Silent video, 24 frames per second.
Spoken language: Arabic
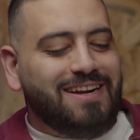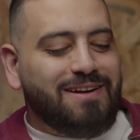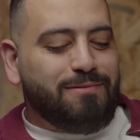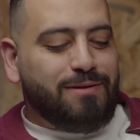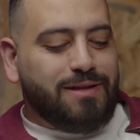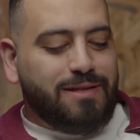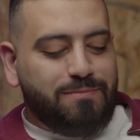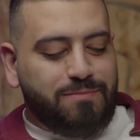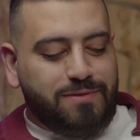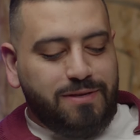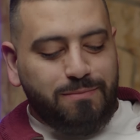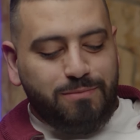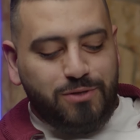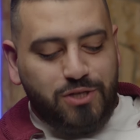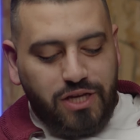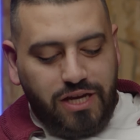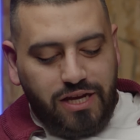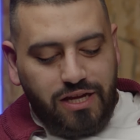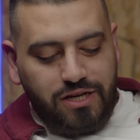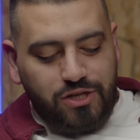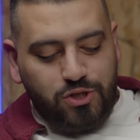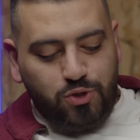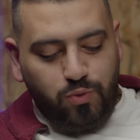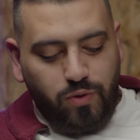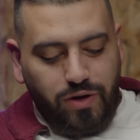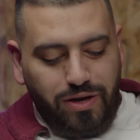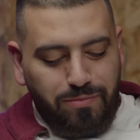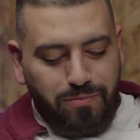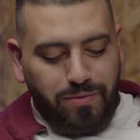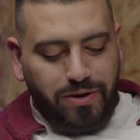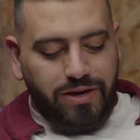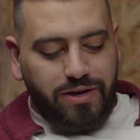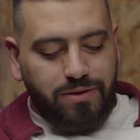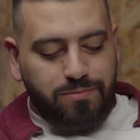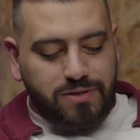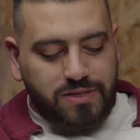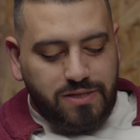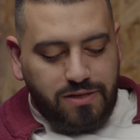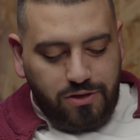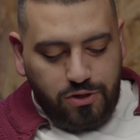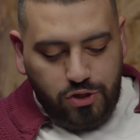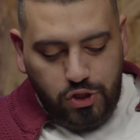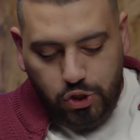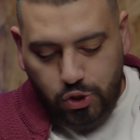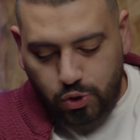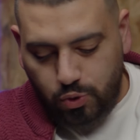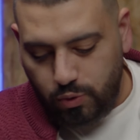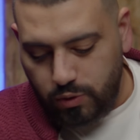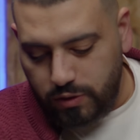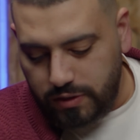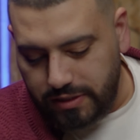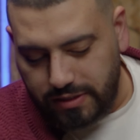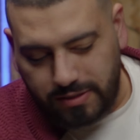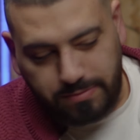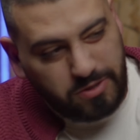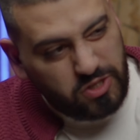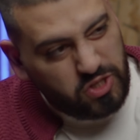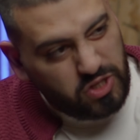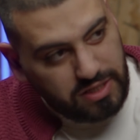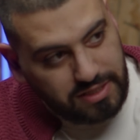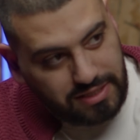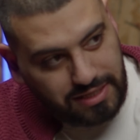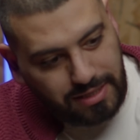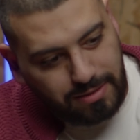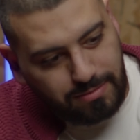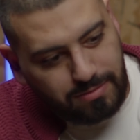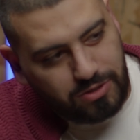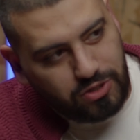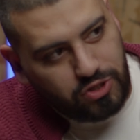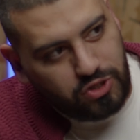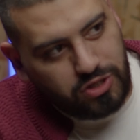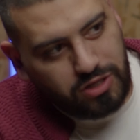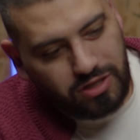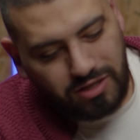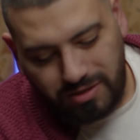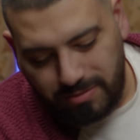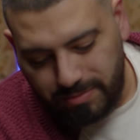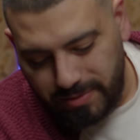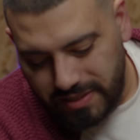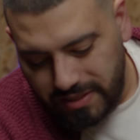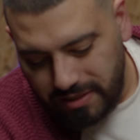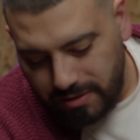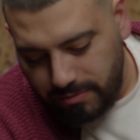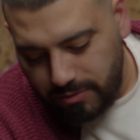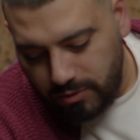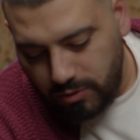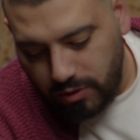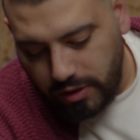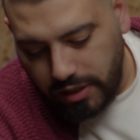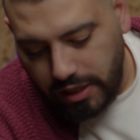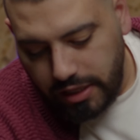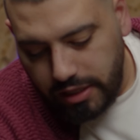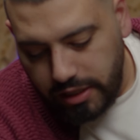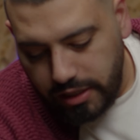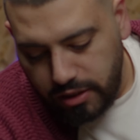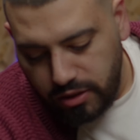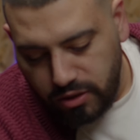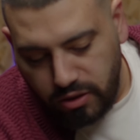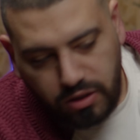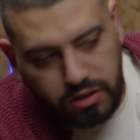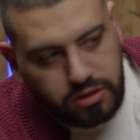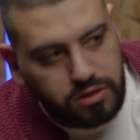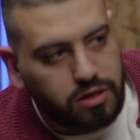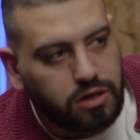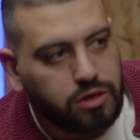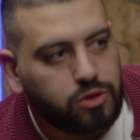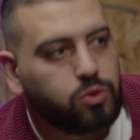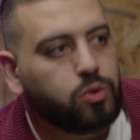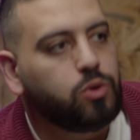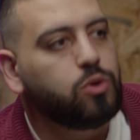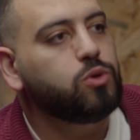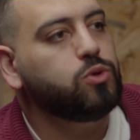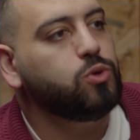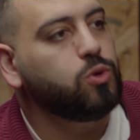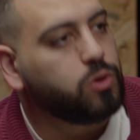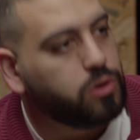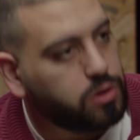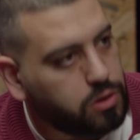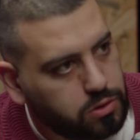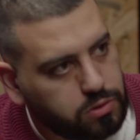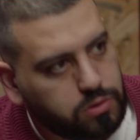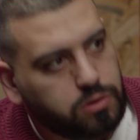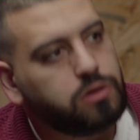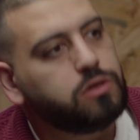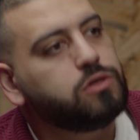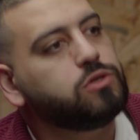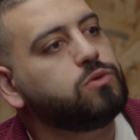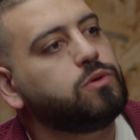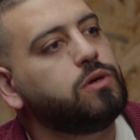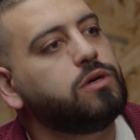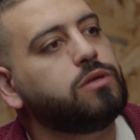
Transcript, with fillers: بعدين بتمشي كل شوي مي بصير الشوز آه. سبيشلي اذا لابس جلد بصير من هون آه. عليه النقط هدول وتقعد آه. كل شوي